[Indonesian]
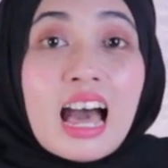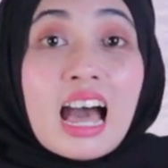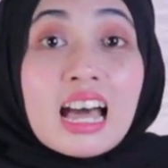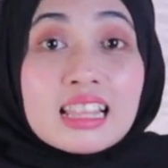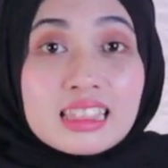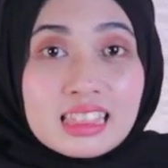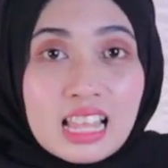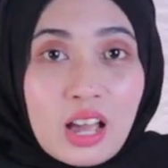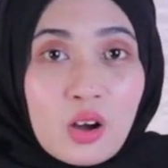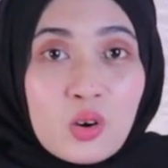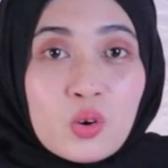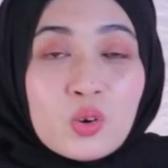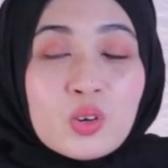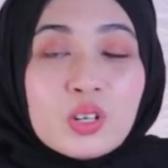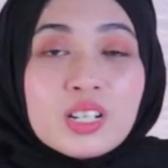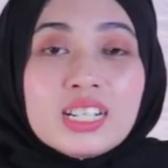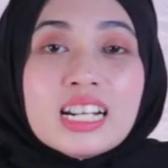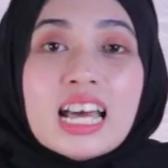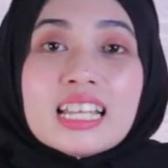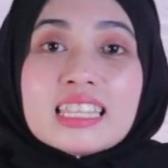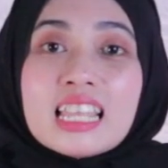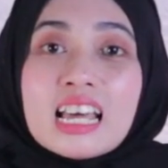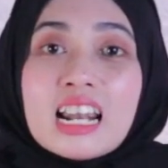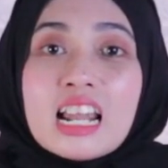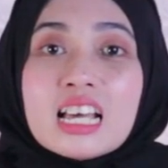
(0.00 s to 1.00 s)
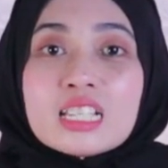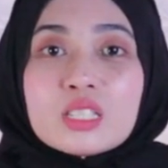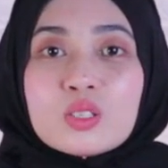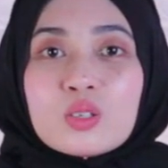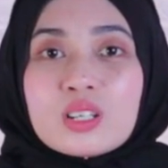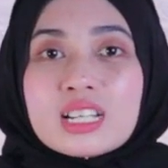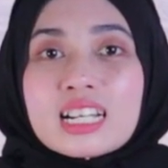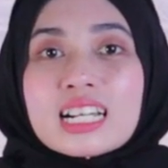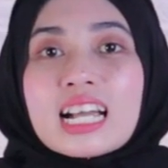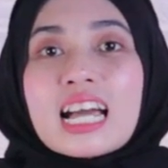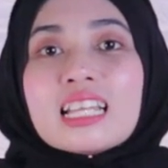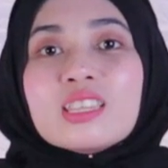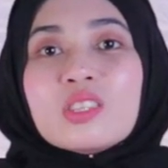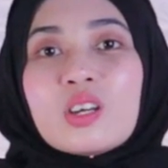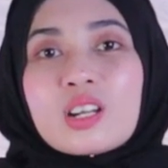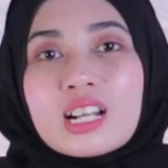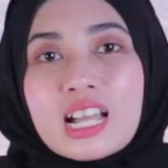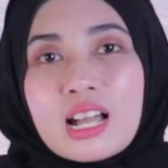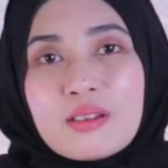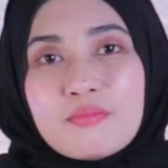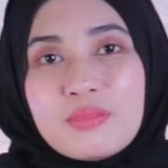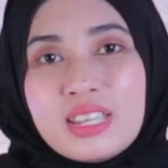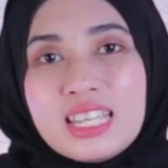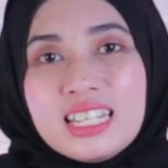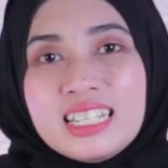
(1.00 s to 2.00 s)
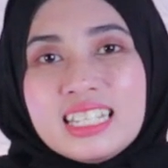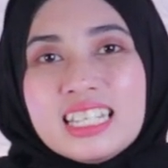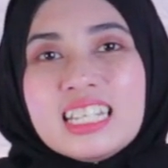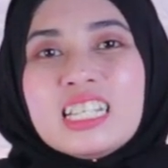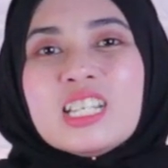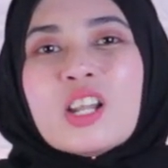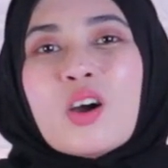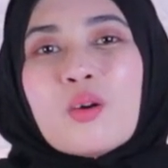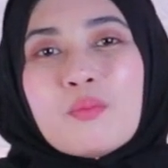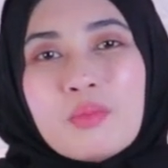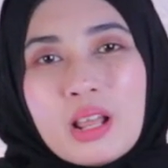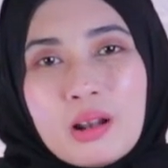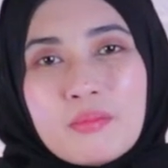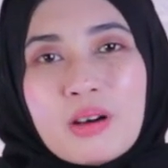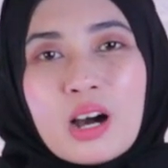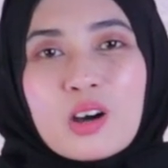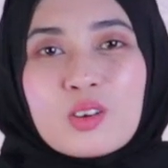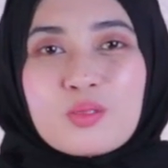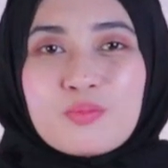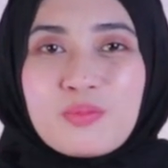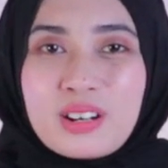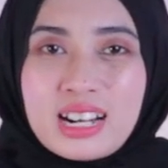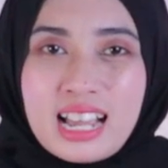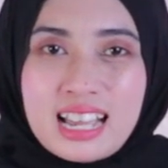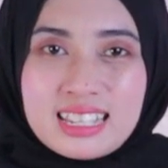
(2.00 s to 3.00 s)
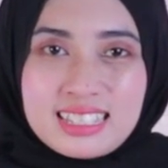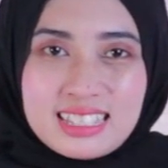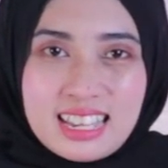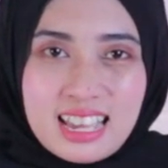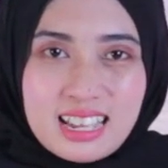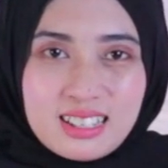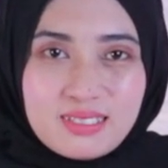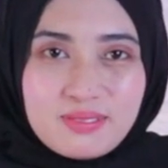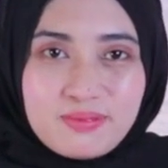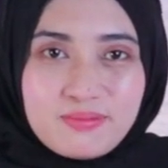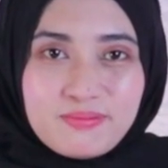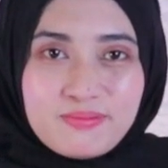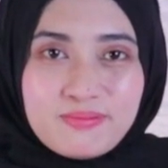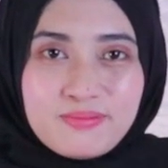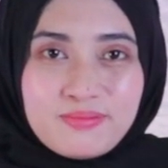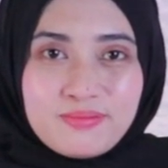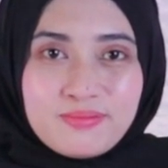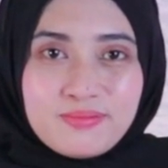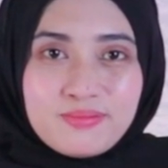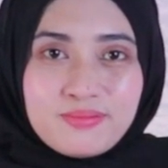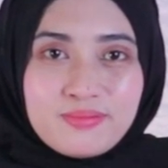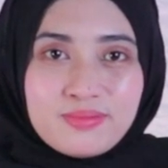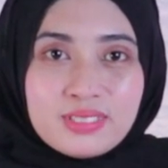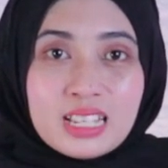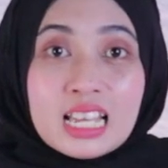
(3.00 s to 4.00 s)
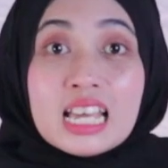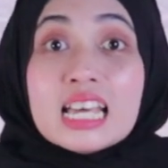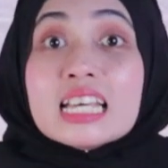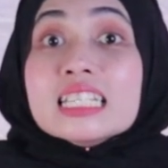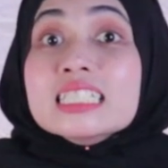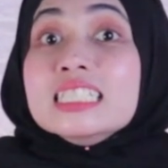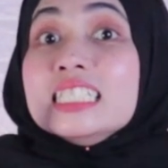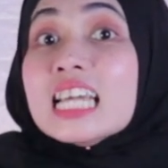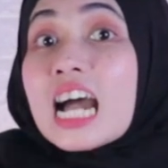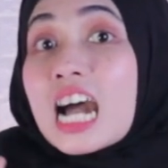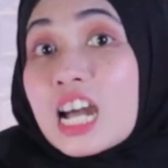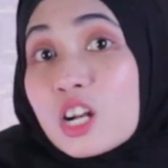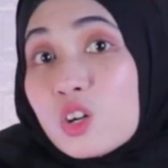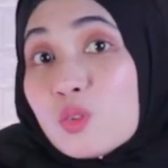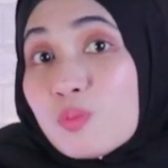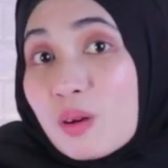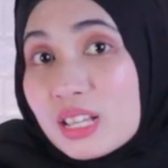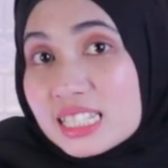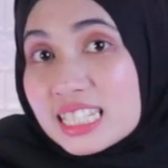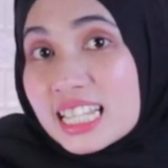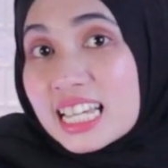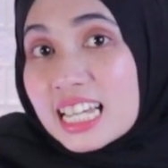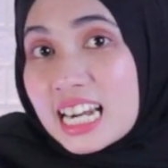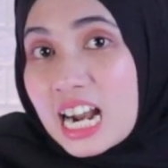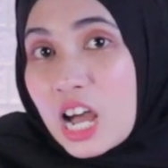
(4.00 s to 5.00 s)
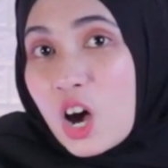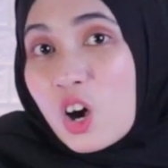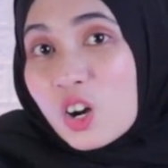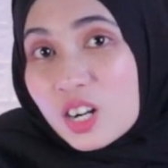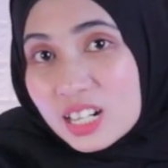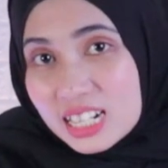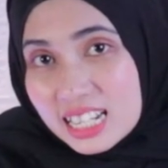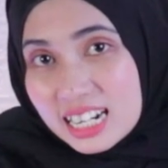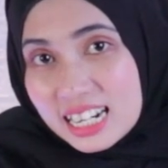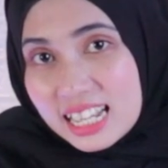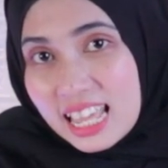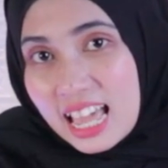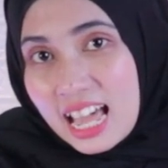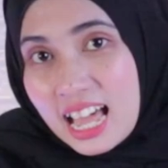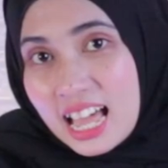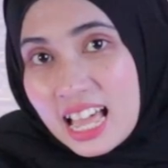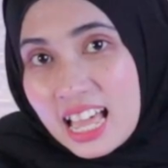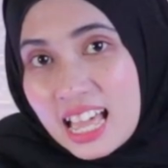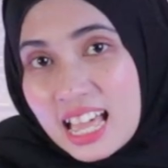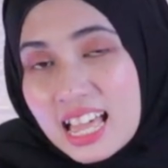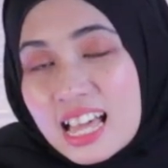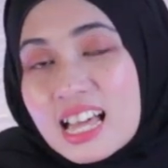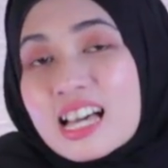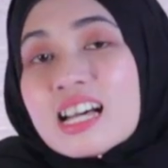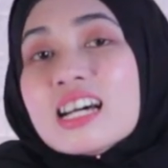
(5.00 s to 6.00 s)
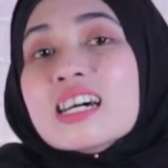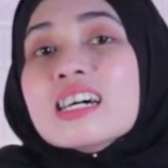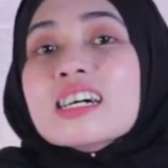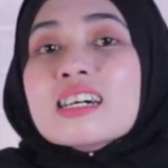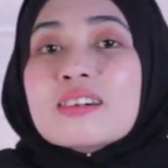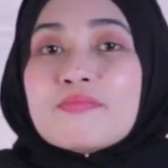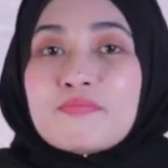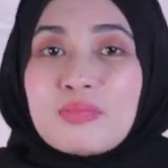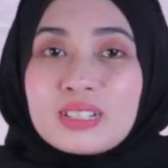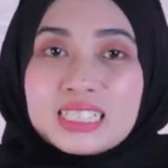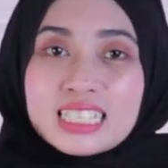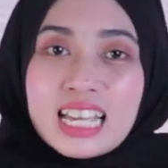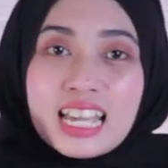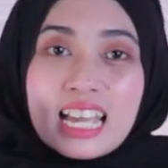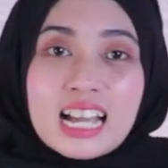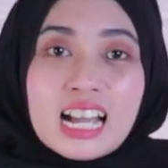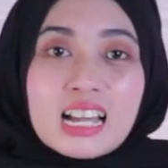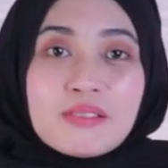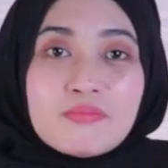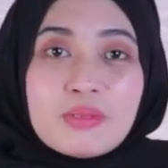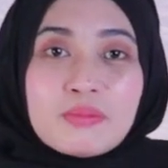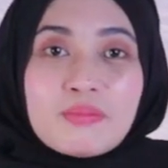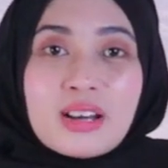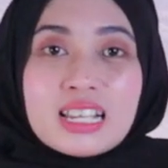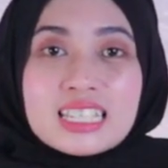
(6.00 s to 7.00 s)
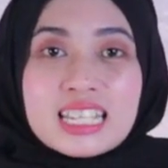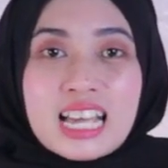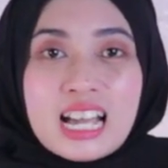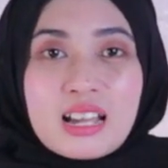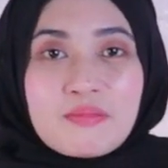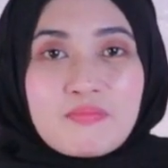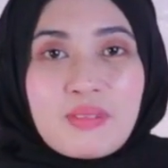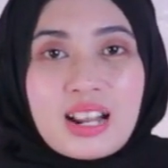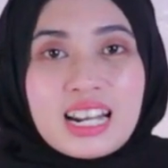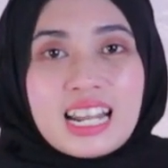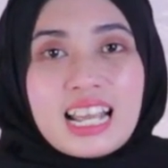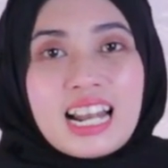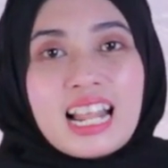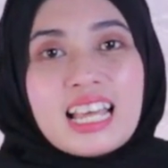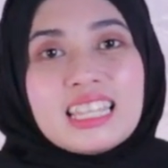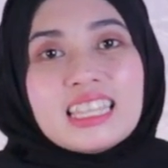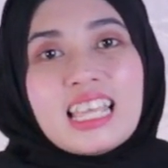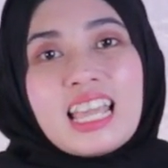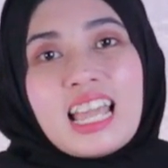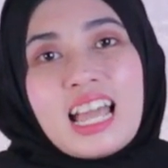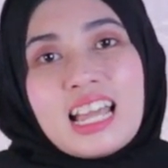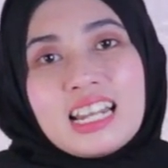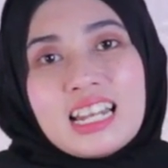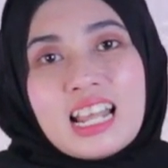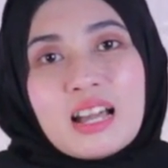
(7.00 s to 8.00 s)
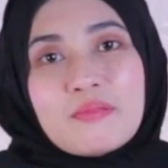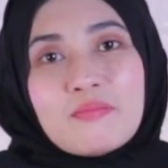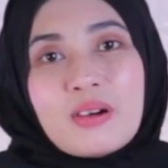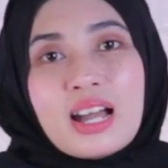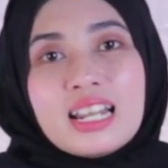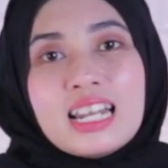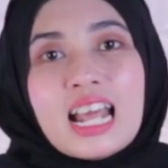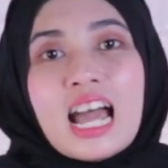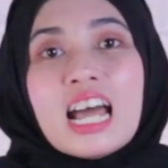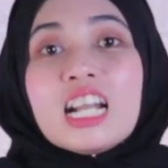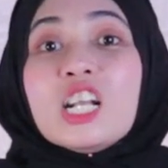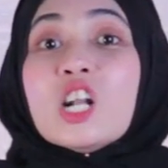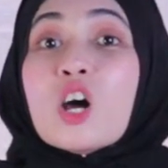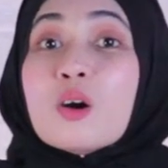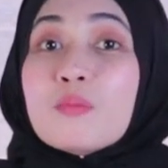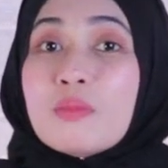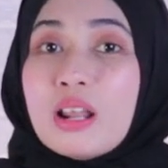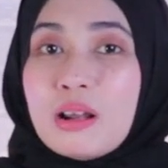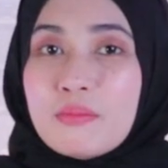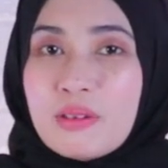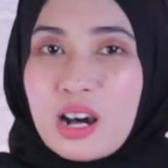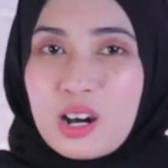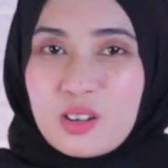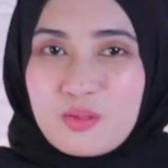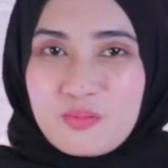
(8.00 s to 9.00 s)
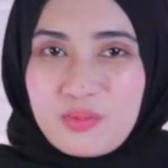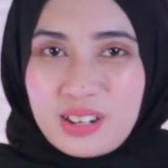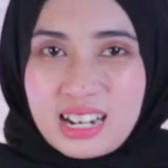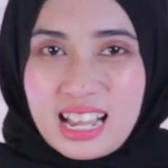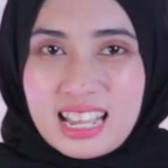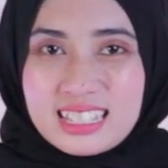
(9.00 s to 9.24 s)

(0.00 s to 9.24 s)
atau datang langsung ke kantor kami di Nobel Bangun Perkasa. Jangan lupa segera order ya. Percayakan pemasangan panel lantai Anda pada Nobel Bangun